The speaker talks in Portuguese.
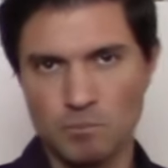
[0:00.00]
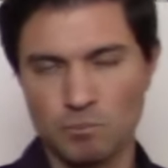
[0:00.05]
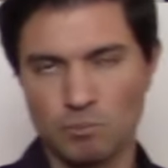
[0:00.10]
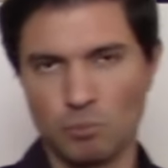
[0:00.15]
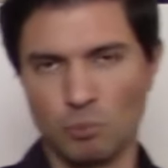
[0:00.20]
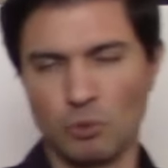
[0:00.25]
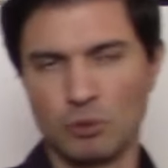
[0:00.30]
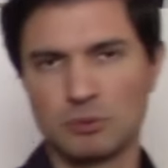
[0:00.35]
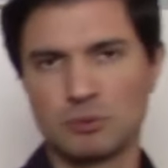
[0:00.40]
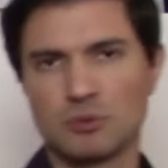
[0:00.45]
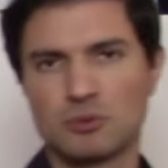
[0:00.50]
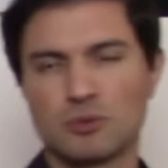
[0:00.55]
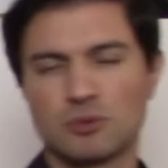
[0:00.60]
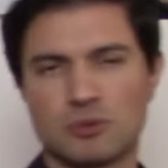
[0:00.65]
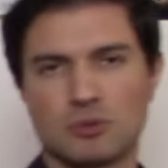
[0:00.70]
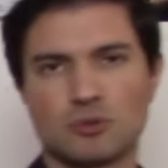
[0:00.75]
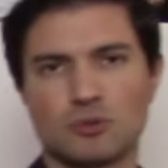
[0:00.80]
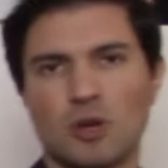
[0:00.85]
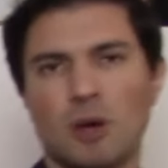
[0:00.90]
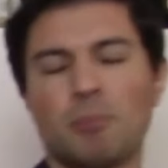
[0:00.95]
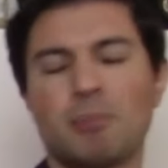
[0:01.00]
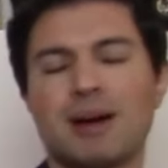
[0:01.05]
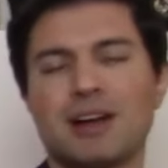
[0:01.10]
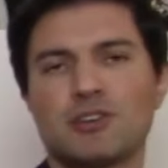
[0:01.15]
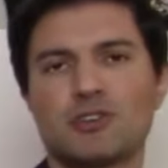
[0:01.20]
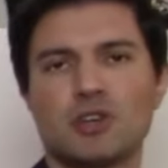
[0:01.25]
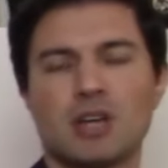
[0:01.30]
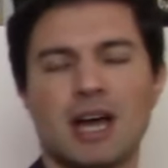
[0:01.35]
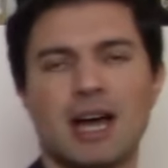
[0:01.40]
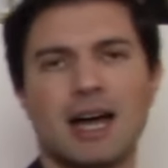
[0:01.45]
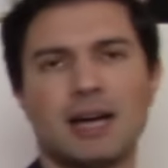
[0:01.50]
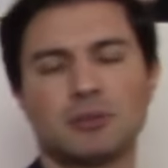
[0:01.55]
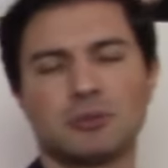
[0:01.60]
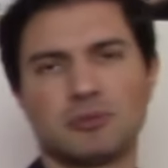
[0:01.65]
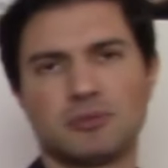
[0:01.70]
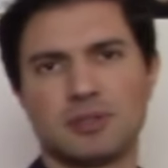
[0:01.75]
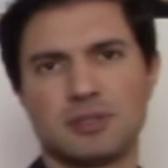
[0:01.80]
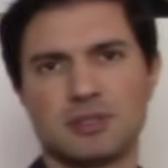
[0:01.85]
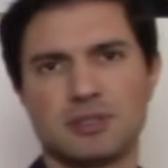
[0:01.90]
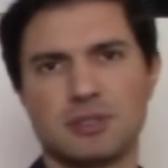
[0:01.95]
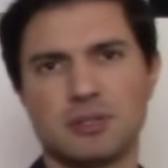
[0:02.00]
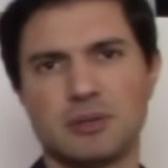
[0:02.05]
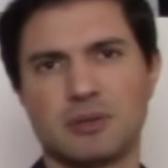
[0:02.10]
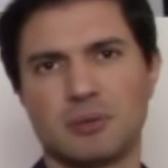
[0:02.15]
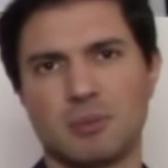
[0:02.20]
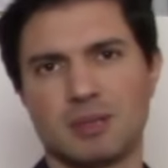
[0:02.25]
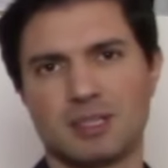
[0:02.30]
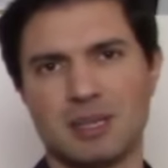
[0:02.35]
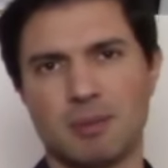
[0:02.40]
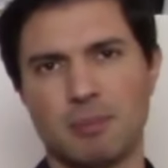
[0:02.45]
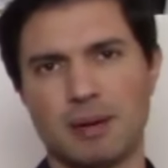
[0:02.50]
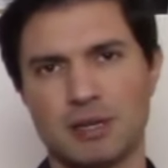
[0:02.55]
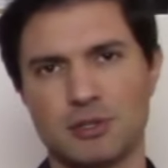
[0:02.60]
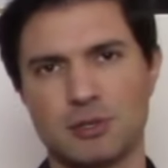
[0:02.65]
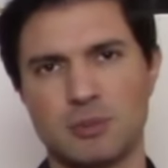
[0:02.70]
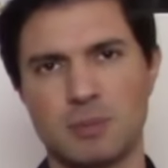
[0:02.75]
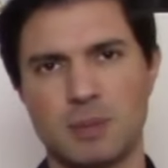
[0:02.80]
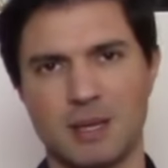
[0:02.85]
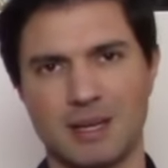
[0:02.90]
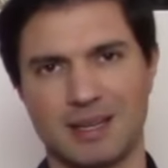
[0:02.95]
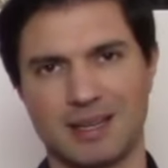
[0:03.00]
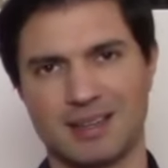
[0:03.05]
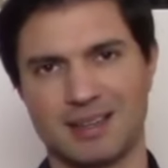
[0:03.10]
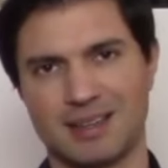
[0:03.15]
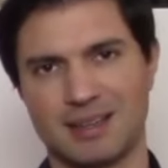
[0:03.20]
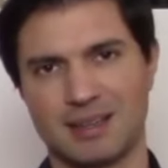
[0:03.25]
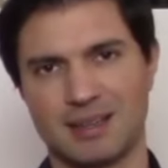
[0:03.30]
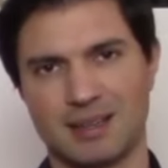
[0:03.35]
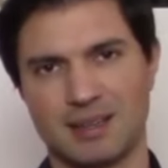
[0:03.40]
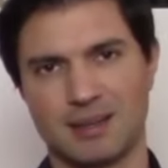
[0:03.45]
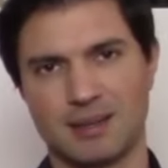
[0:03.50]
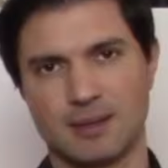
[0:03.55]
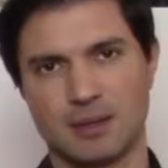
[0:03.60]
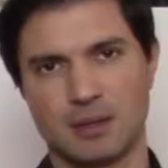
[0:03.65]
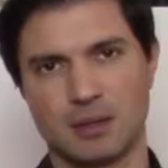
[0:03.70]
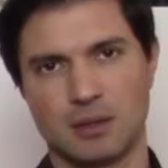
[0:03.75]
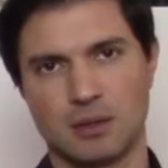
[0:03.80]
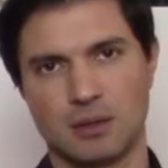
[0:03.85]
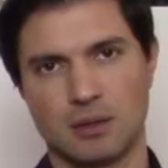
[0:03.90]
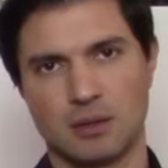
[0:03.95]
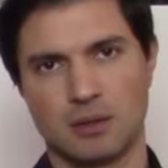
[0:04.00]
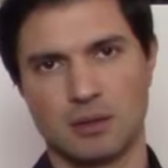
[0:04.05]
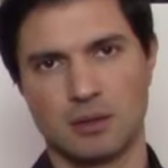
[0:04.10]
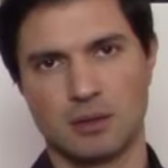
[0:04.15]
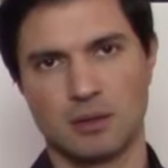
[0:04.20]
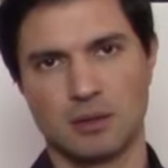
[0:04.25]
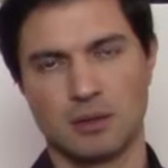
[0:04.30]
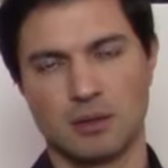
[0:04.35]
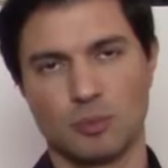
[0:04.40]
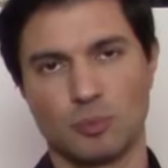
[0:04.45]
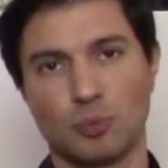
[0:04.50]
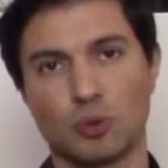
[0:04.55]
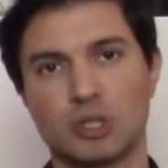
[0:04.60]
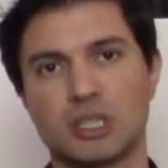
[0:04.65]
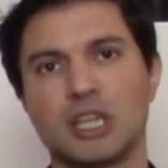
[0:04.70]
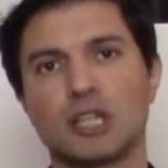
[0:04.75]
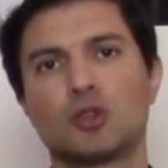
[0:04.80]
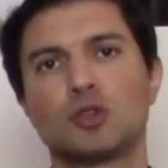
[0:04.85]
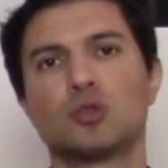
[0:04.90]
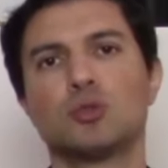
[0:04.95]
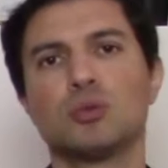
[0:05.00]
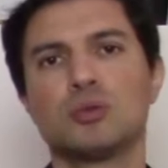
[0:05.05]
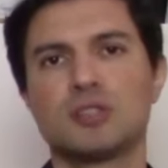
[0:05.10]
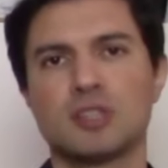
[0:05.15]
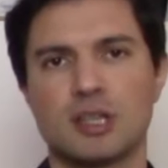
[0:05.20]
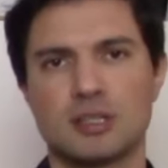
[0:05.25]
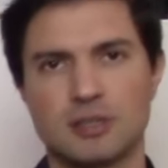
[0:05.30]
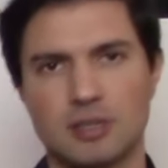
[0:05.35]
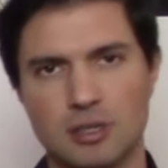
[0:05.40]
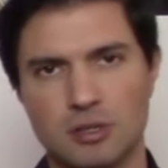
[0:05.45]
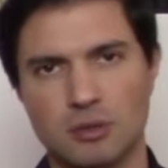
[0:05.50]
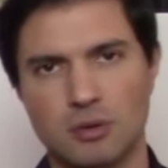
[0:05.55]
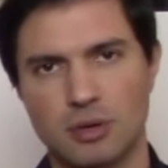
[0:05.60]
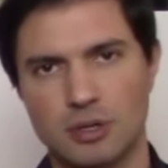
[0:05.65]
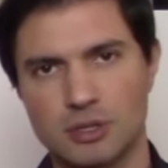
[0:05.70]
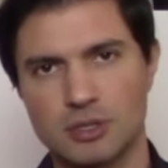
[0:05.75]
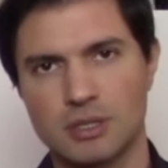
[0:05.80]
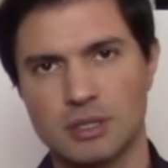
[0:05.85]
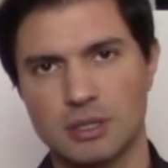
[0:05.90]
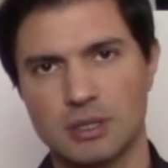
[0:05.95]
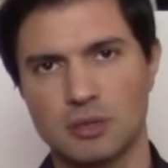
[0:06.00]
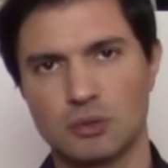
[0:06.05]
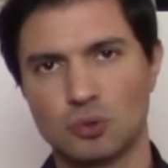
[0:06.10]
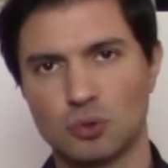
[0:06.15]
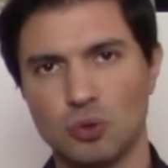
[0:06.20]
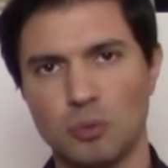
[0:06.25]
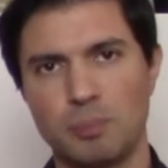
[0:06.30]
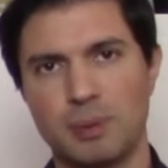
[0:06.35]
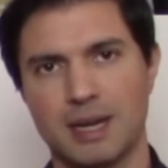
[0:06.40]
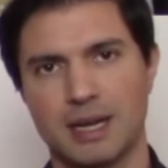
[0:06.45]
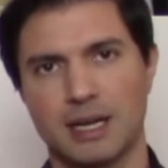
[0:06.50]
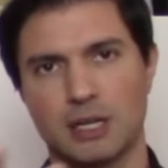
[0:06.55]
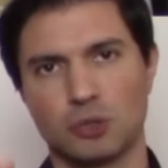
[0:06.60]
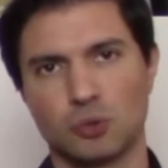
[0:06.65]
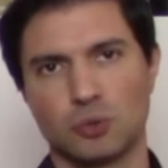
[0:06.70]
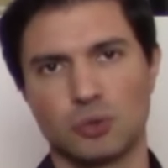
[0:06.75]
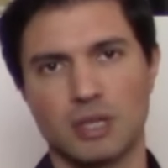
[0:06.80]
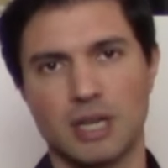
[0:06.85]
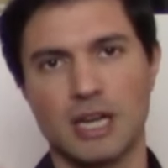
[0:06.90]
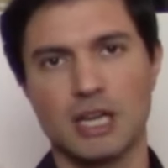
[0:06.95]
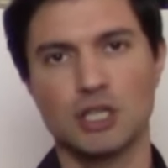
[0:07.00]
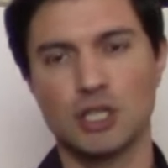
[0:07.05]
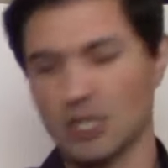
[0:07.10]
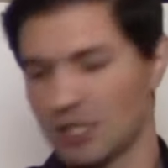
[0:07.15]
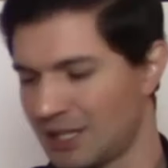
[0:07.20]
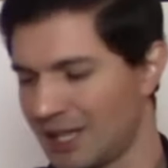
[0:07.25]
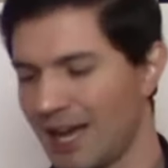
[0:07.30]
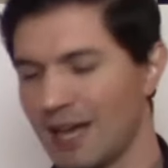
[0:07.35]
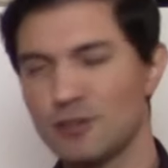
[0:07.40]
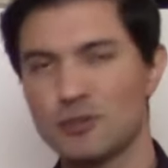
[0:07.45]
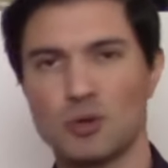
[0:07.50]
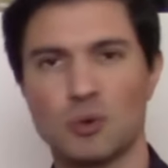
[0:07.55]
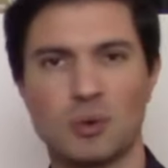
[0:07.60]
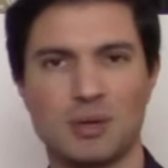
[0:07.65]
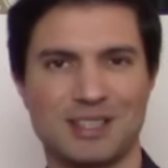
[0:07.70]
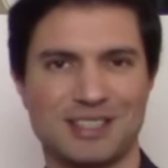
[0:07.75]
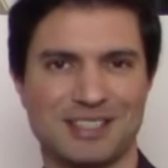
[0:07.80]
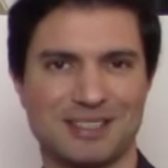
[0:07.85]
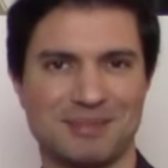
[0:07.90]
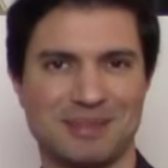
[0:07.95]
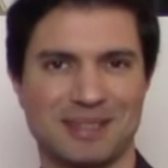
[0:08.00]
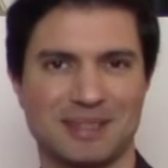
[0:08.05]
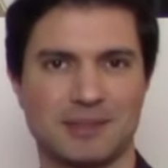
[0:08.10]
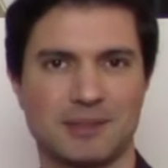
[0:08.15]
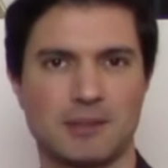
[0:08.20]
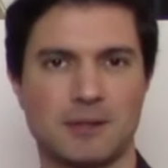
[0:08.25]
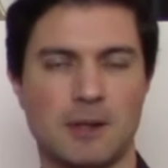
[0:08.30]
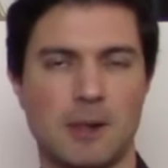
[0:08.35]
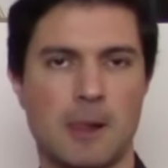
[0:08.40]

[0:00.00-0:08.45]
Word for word: Muitos usam só a parte A do versículo, mas é a parte B. Porque tu, sacerdote, tu, pregador, rejeitaste o conhecimento.